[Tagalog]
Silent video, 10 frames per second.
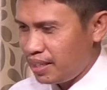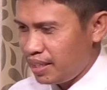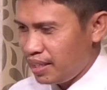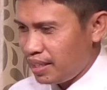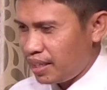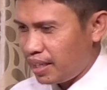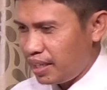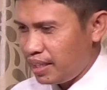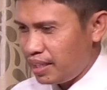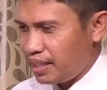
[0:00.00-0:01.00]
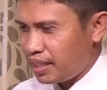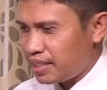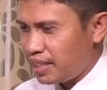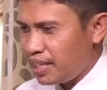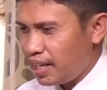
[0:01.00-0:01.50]
Yep kay
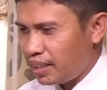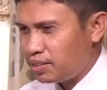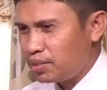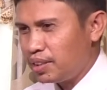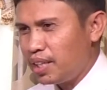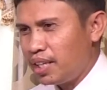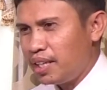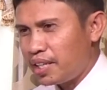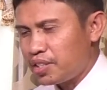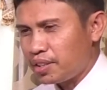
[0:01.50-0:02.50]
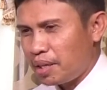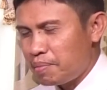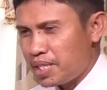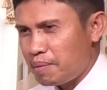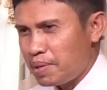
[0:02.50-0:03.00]
nagsiling ang aton nga leksyon kag
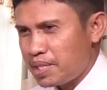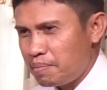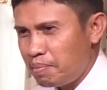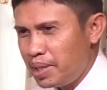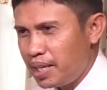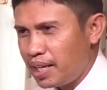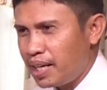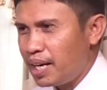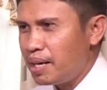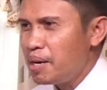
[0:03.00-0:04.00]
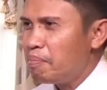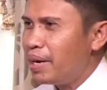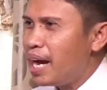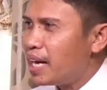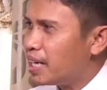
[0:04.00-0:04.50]
bisan pa sa Biblia nga
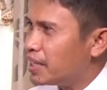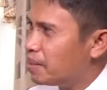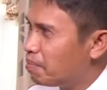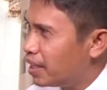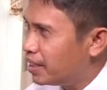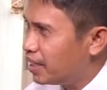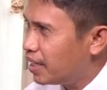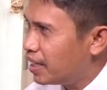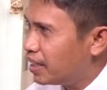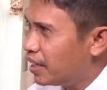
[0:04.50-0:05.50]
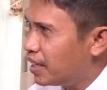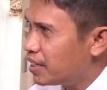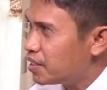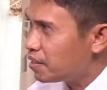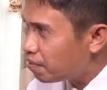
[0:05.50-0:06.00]
may ara gid man nga nga
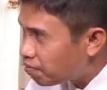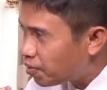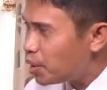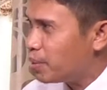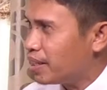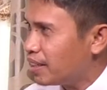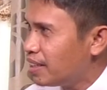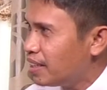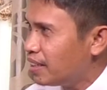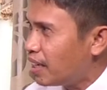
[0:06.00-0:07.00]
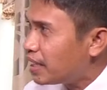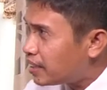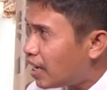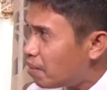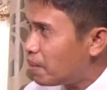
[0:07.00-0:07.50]
free will nga
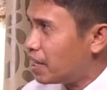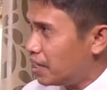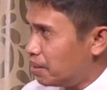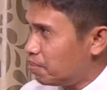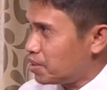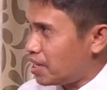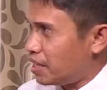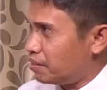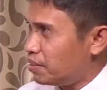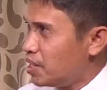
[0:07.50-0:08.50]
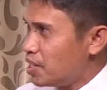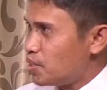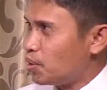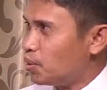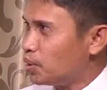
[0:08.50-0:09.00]
kita mm. lang makahimo sa aton. Mm.
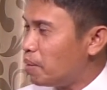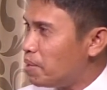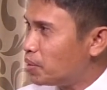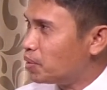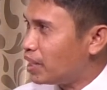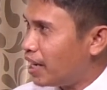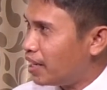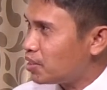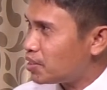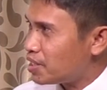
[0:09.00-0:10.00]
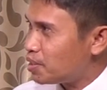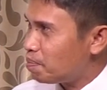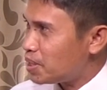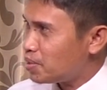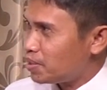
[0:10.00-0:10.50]
So kung gamiton ta ang ilustrasyon
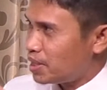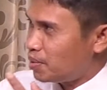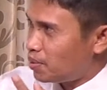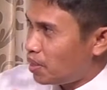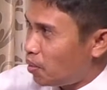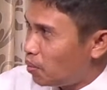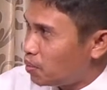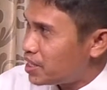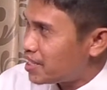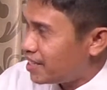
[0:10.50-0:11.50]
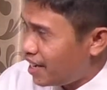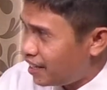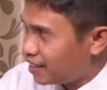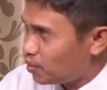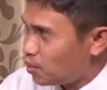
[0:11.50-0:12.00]
pastor, siguro nahulog siya sa
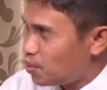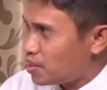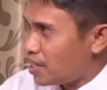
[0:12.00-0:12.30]
dagat o kung mm.